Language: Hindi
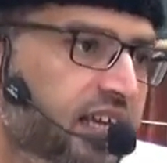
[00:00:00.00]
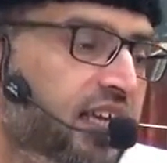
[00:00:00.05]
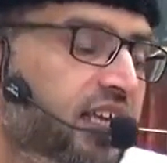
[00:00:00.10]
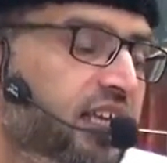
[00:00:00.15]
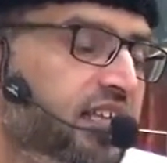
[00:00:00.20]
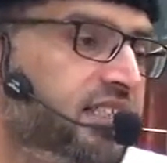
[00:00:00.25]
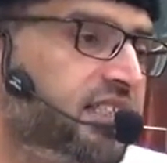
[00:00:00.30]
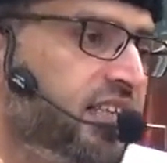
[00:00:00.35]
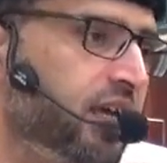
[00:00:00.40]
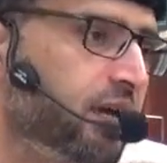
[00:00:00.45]

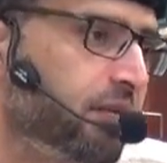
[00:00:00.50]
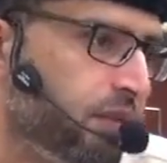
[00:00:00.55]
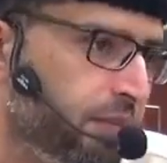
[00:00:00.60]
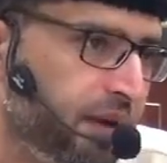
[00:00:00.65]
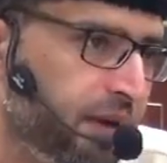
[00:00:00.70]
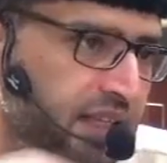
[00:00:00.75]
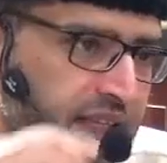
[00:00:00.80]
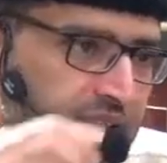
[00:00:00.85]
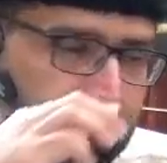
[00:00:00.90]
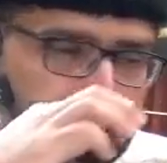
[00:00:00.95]
किसने हमें
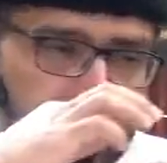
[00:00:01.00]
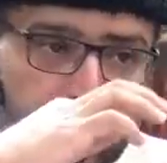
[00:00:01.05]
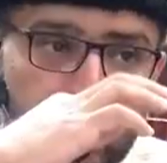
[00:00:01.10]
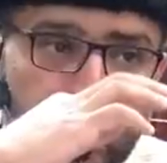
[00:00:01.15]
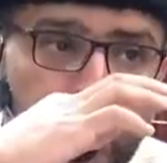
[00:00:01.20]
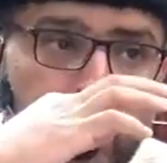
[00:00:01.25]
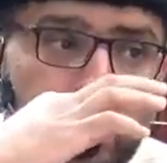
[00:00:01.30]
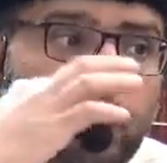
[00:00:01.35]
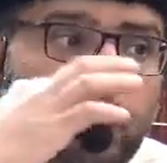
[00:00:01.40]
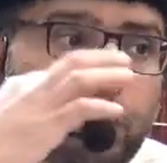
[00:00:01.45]
पैदा किया
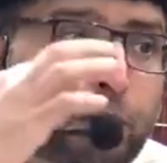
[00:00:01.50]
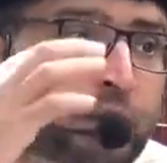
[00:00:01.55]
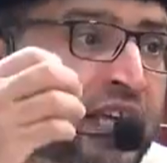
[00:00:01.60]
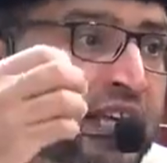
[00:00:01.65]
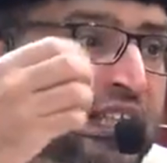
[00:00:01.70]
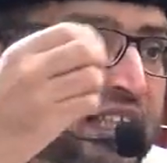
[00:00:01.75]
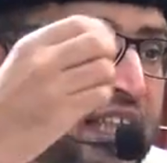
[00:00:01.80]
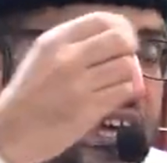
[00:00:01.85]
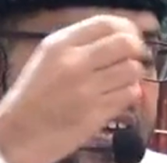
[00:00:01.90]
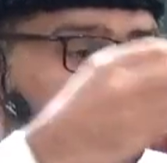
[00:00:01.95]
ये उमूमन
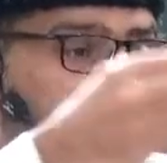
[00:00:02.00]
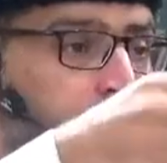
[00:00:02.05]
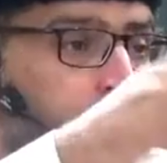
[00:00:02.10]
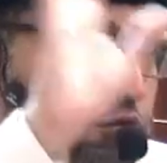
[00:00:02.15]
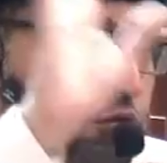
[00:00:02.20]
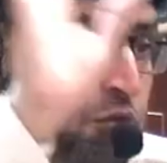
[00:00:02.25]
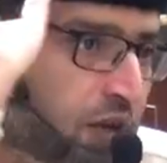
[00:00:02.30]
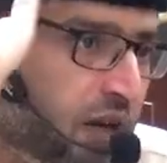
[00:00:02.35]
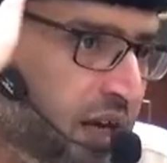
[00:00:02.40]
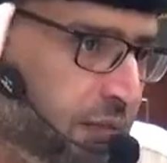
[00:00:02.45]
एक दहरिए
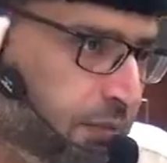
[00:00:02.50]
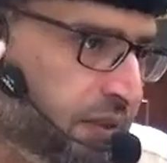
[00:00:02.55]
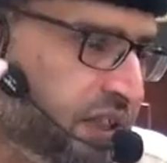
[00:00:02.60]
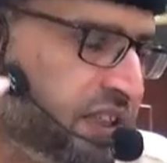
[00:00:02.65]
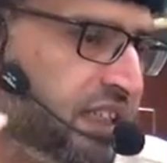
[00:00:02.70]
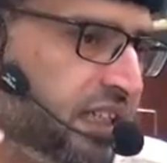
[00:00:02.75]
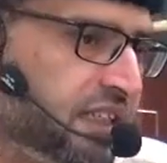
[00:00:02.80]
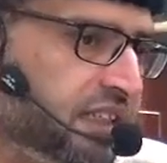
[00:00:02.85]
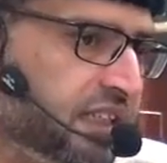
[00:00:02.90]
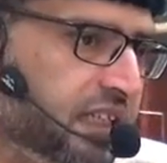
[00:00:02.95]
को सवाल
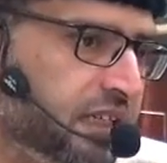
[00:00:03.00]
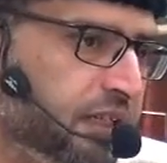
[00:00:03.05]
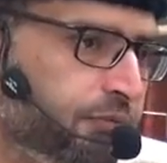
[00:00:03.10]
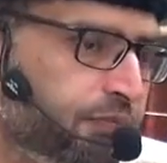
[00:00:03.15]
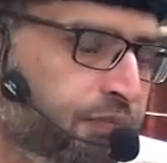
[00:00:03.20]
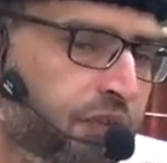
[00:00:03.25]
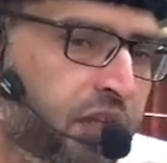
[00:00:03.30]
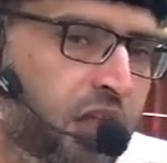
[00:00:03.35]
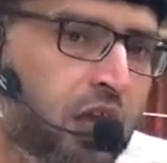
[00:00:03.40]
पेश आते हैं